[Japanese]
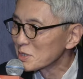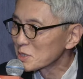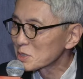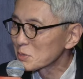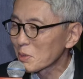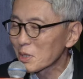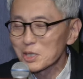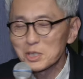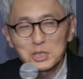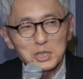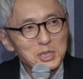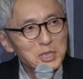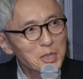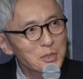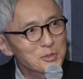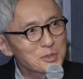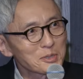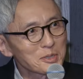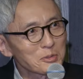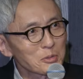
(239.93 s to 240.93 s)
素晴らしい
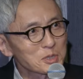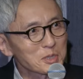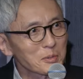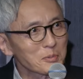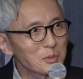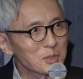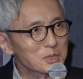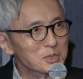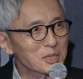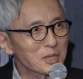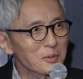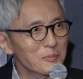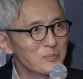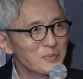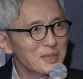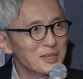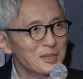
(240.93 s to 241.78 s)
着任を収めました